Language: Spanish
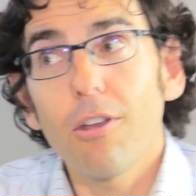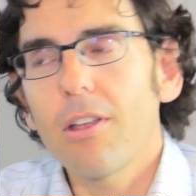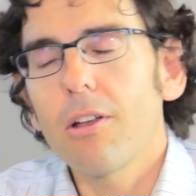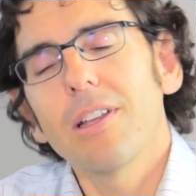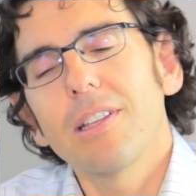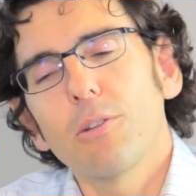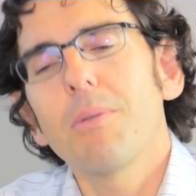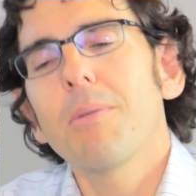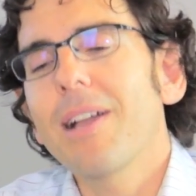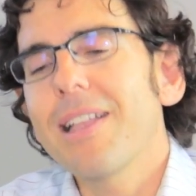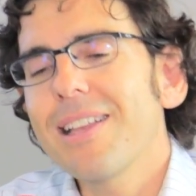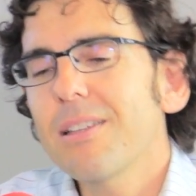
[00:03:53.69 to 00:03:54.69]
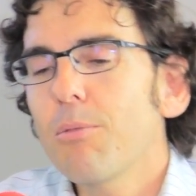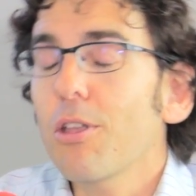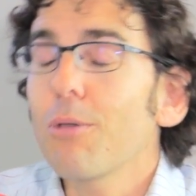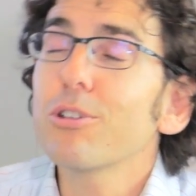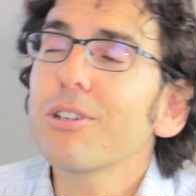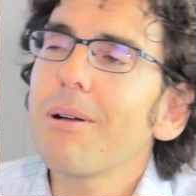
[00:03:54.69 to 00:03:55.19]
digo, oye, tú me engañaste porque
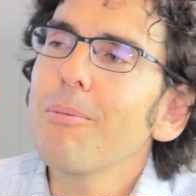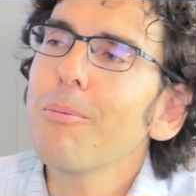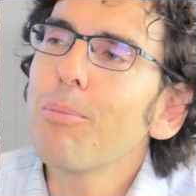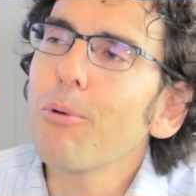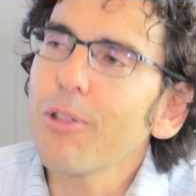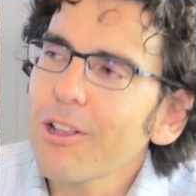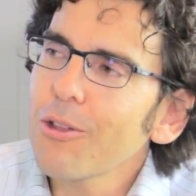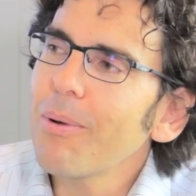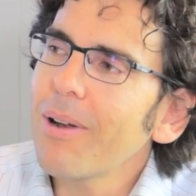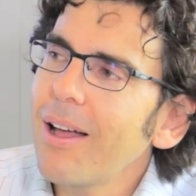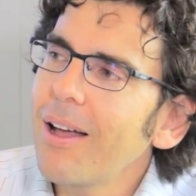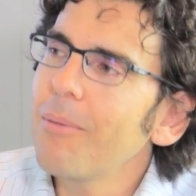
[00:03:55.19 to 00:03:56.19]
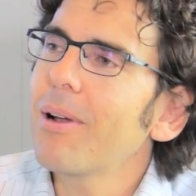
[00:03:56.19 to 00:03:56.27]
yo buscaba un proyecto para,